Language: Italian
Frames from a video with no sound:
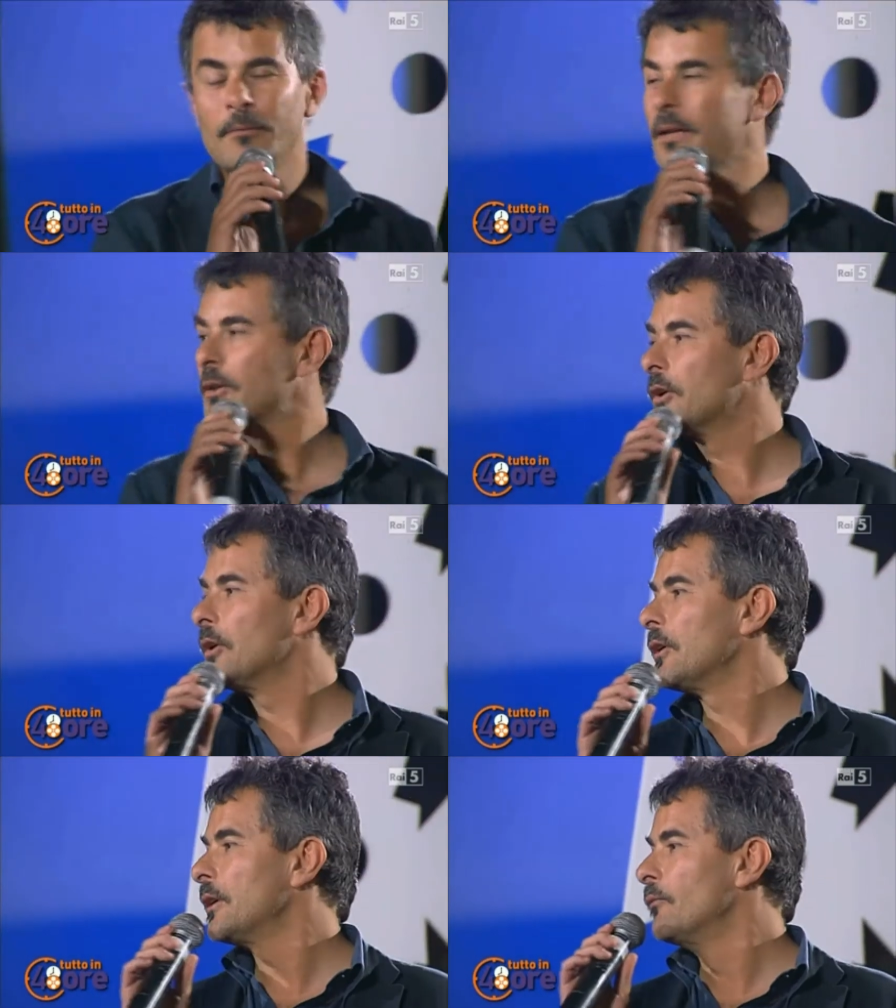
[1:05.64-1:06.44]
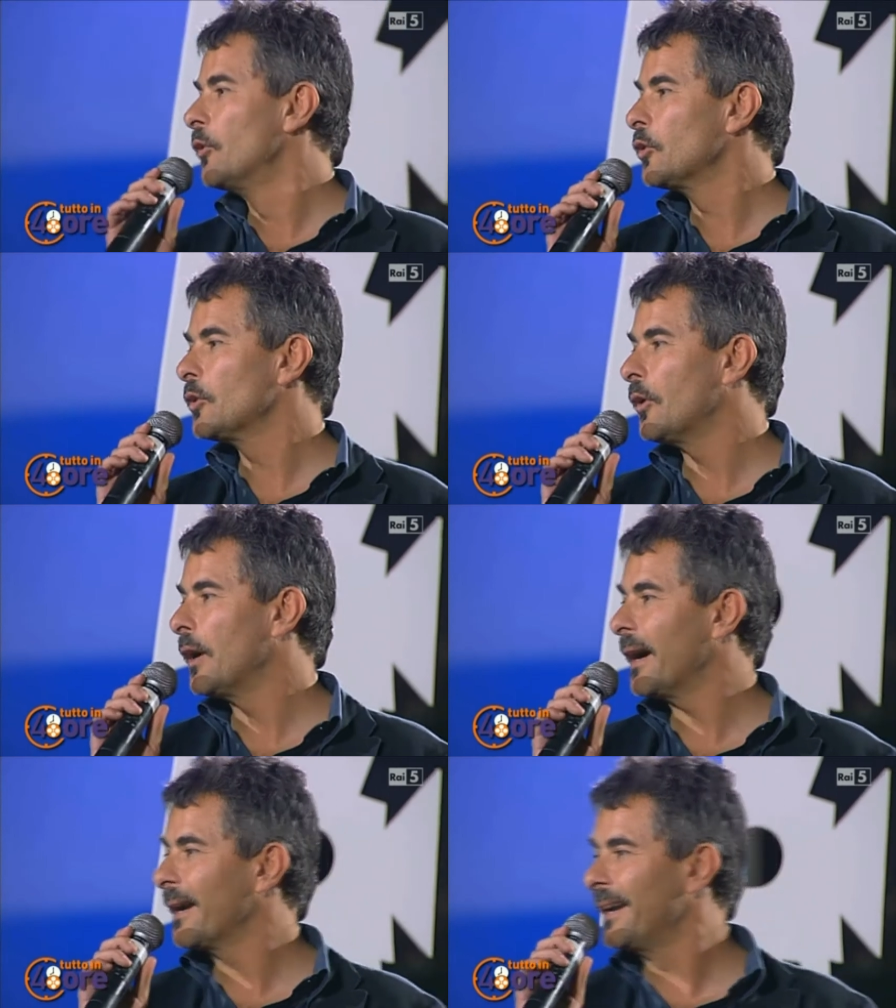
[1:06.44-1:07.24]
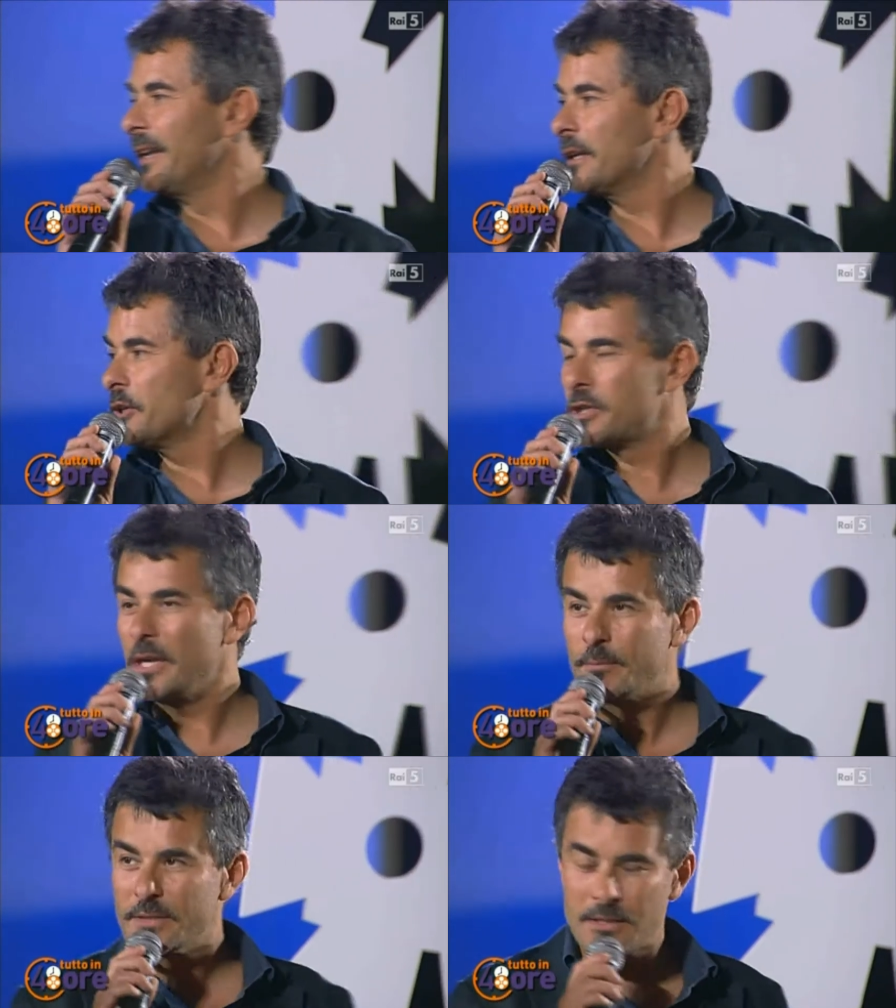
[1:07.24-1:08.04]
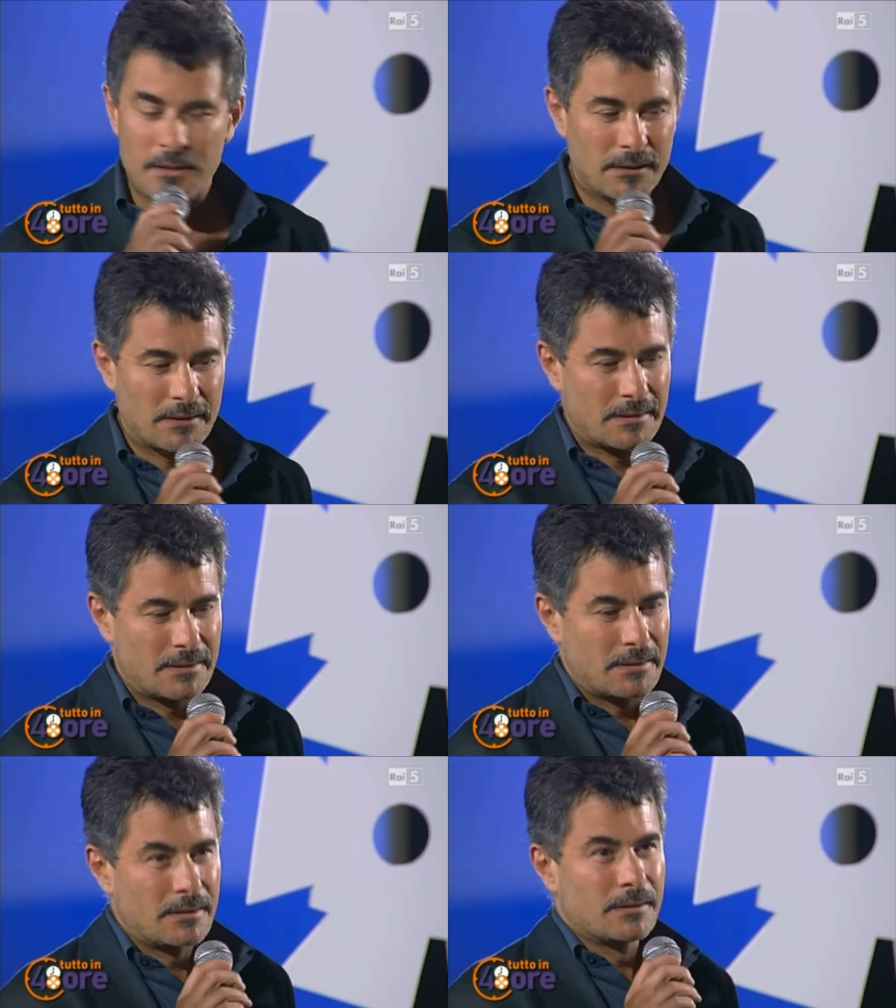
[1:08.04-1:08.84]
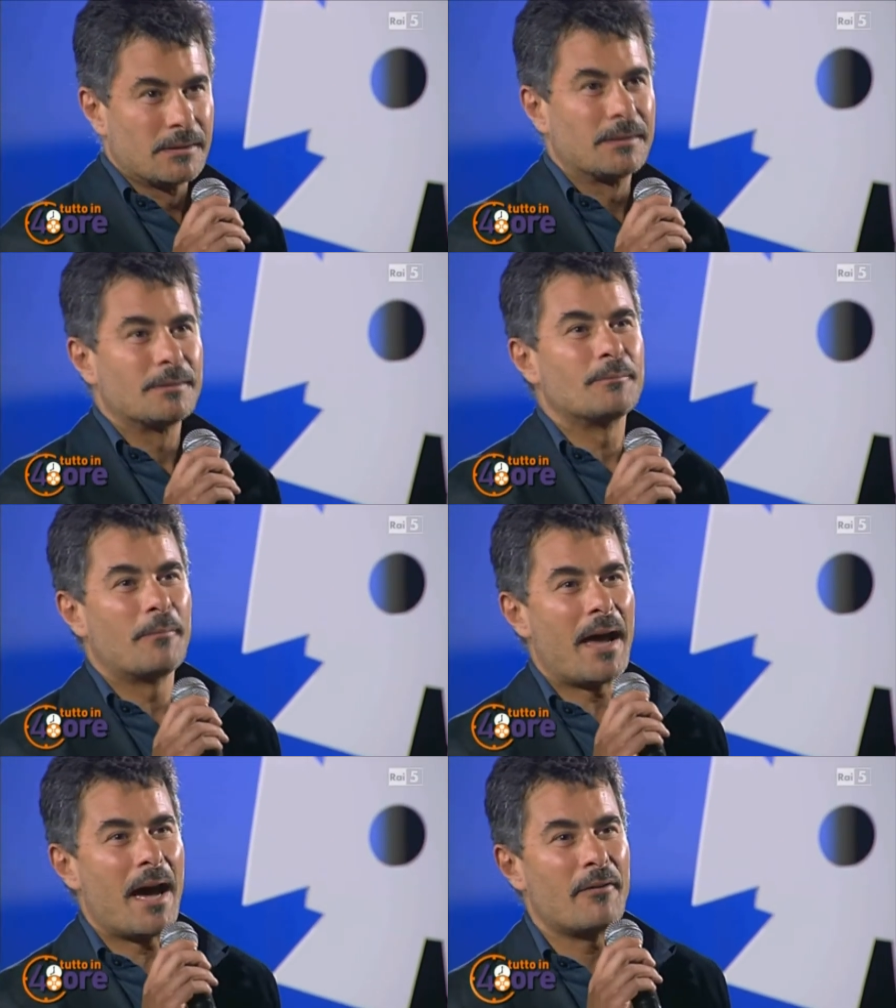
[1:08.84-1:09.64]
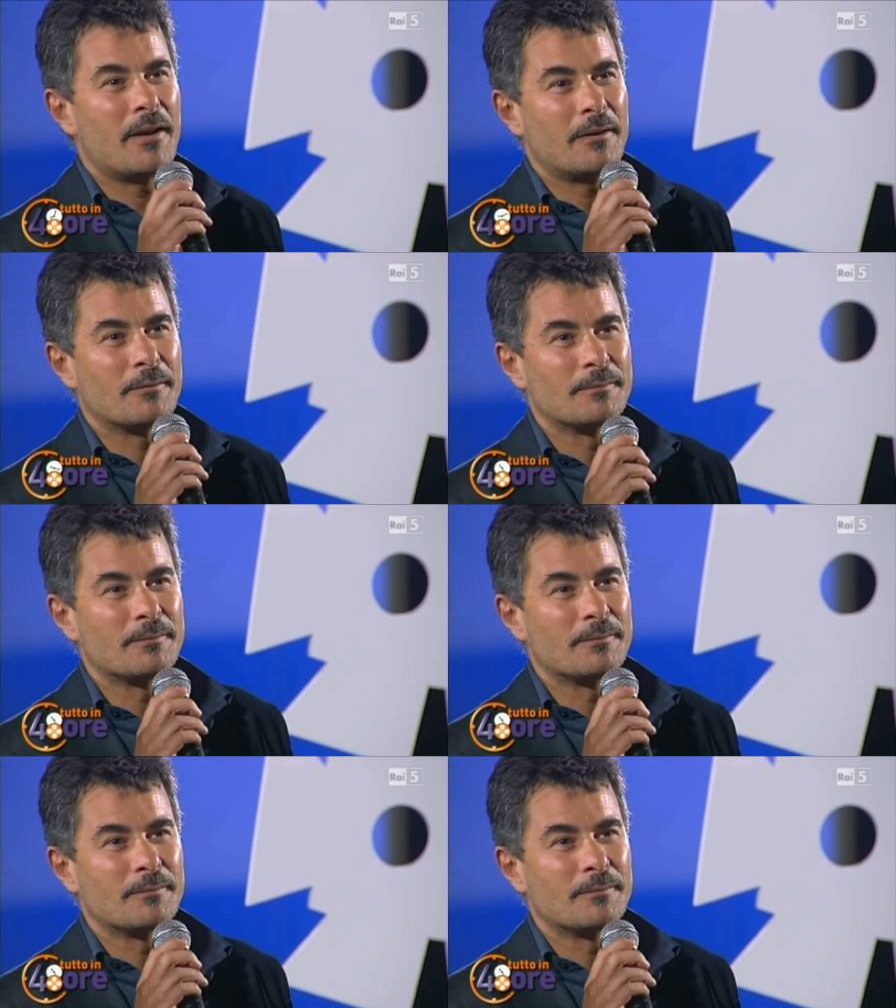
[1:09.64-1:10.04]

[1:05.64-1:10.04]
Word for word: ma do il voto a Clean and Chips. Bravi.